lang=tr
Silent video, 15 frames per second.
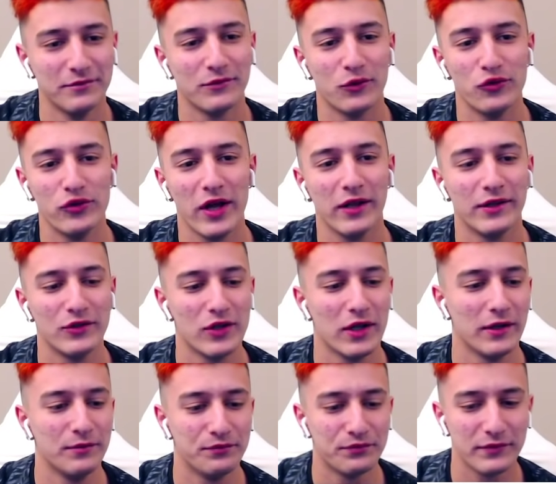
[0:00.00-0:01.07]
Güzel güzel.
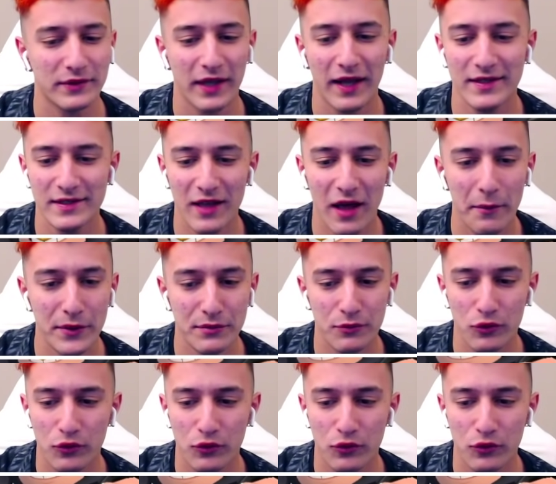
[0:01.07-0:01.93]
Gelsin abicim